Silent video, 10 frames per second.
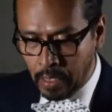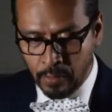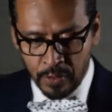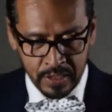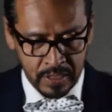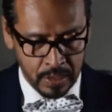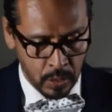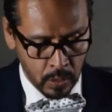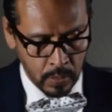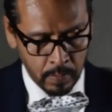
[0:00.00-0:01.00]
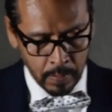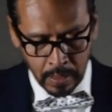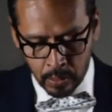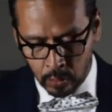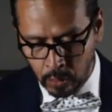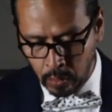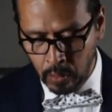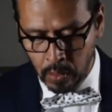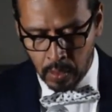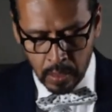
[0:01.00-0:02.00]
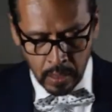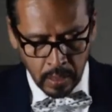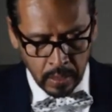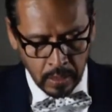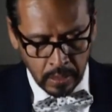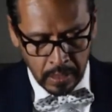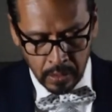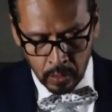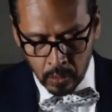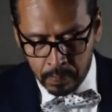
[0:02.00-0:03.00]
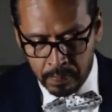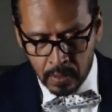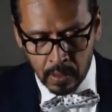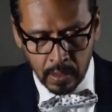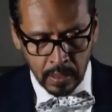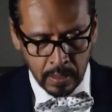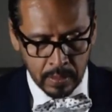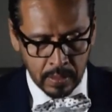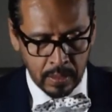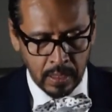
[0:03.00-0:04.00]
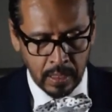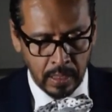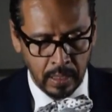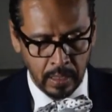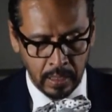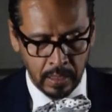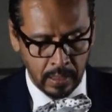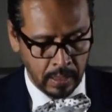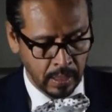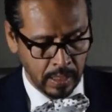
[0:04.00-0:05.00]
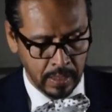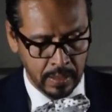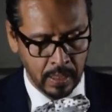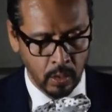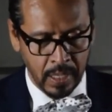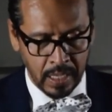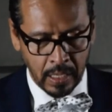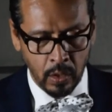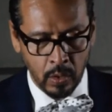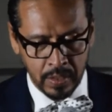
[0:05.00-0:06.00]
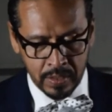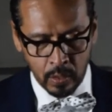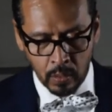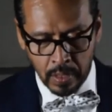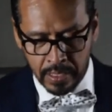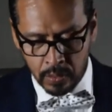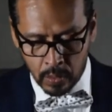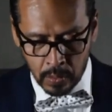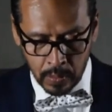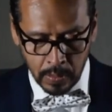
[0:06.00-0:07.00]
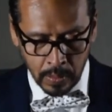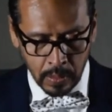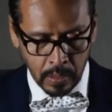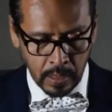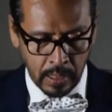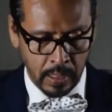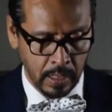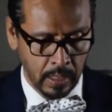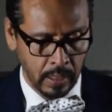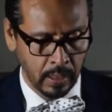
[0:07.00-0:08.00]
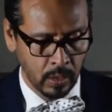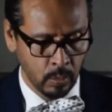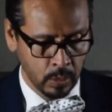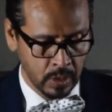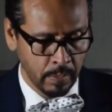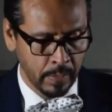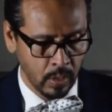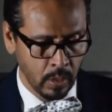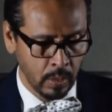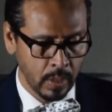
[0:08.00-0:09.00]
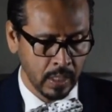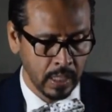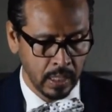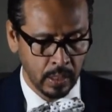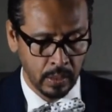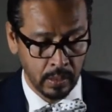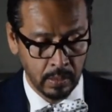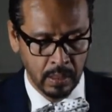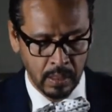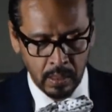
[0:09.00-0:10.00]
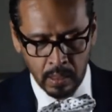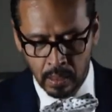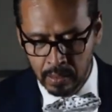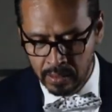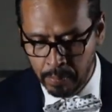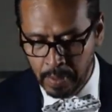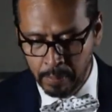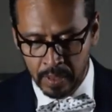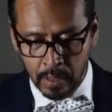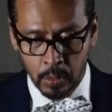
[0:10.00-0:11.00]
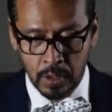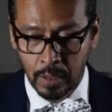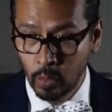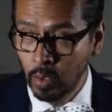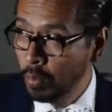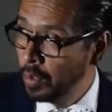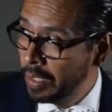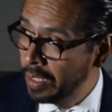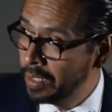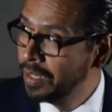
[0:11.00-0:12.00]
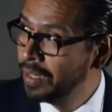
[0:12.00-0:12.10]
felicitación para el doctor Guinto, este, que es el homenajeado de este Congreso. Eh, como siempre, enhorabuena y siempre aprendemos algo nuevo de él.